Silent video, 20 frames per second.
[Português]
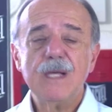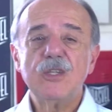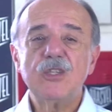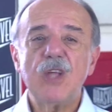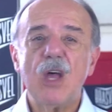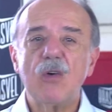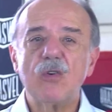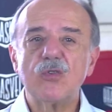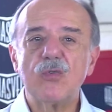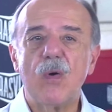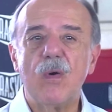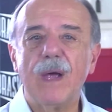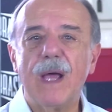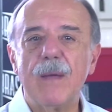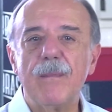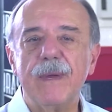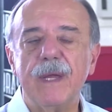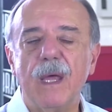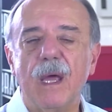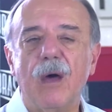Já o João
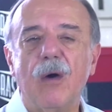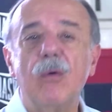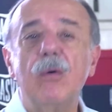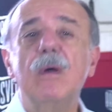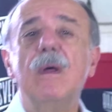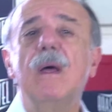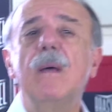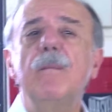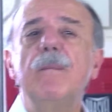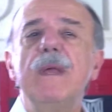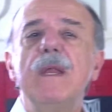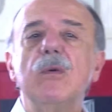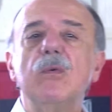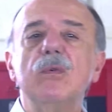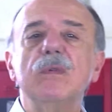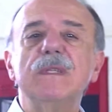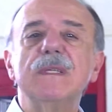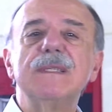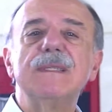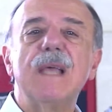Gabriel
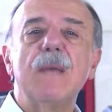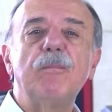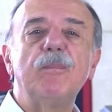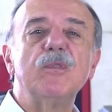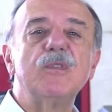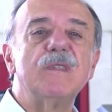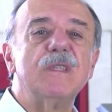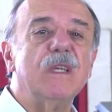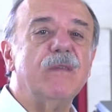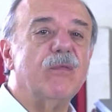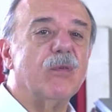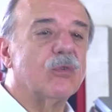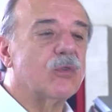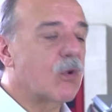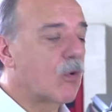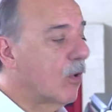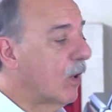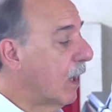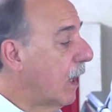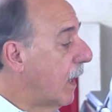pergunta se é possível
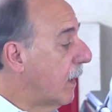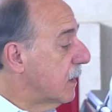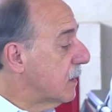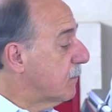trocar